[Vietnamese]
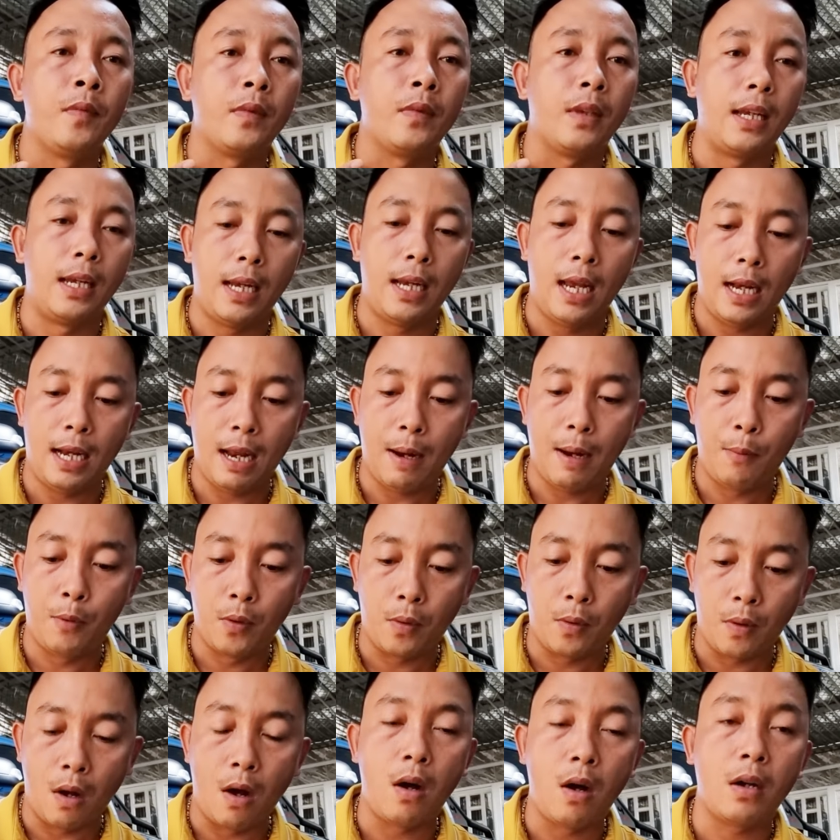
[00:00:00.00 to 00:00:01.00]
thì anh em lúc
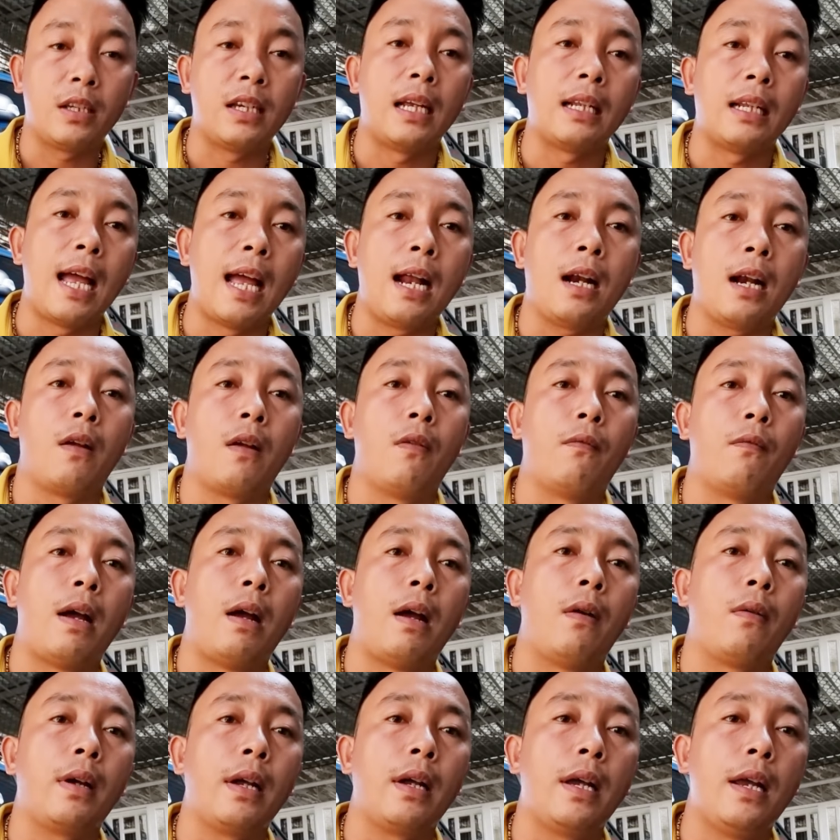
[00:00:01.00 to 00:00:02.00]
đó sẽ tác động
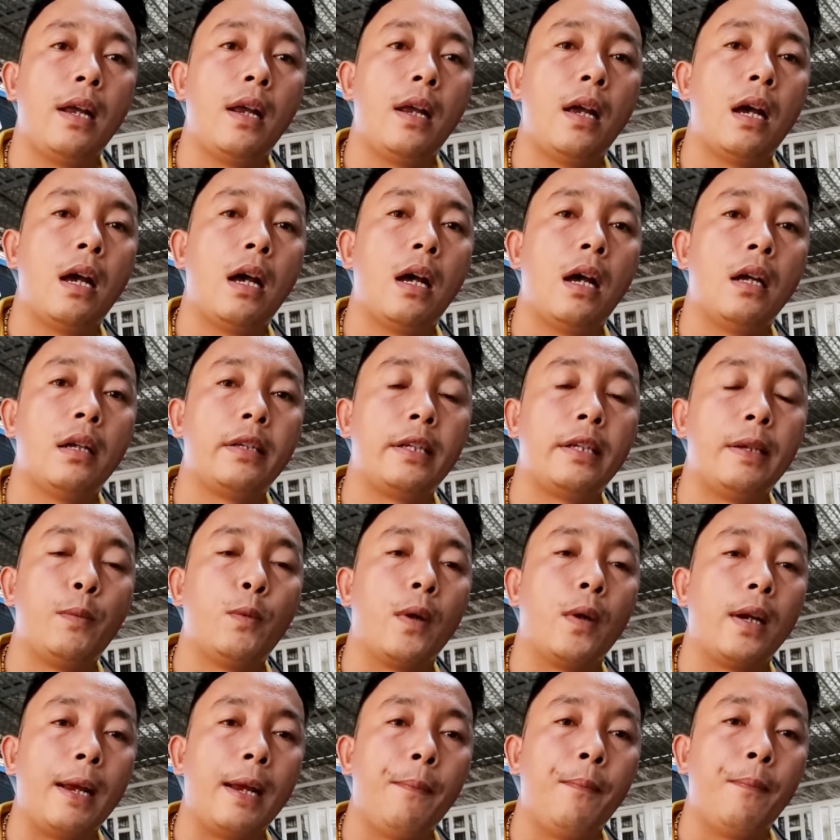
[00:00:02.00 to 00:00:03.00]
vào cái uh, chim của
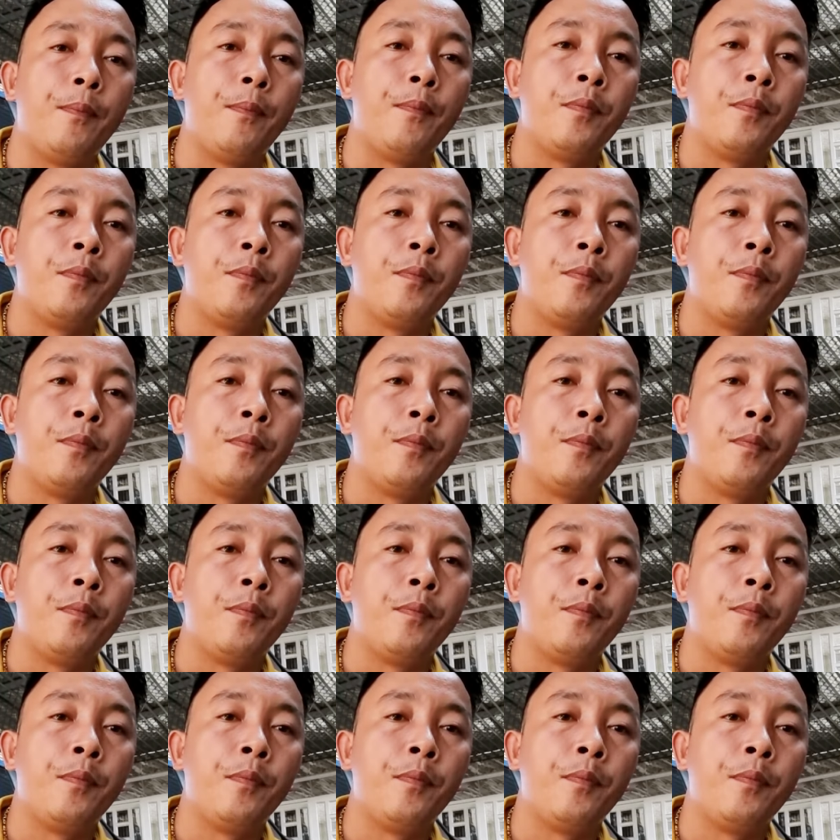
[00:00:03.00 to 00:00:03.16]
anh em